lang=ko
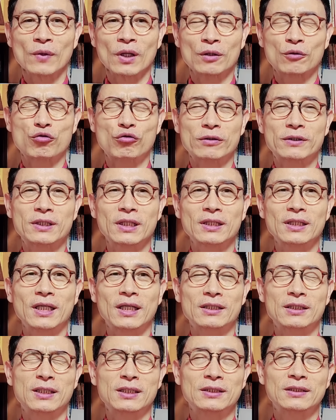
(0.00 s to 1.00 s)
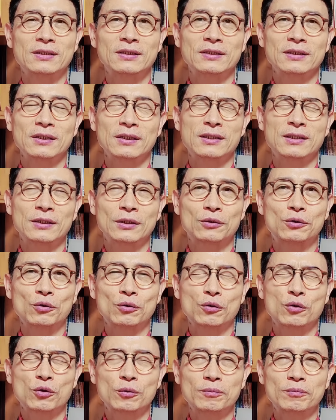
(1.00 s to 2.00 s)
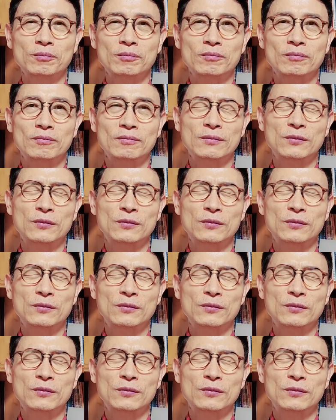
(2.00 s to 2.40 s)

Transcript: 둘째 날은 이제 조금